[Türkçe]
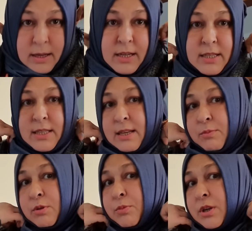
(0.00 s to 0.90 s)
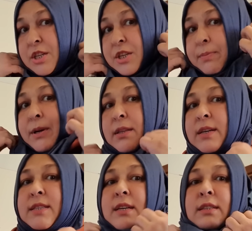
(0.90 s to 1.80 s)
Hiç sevmiyorum böyle şapkalı
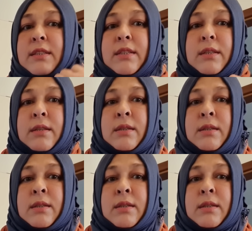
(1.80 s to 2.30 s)
kazakları.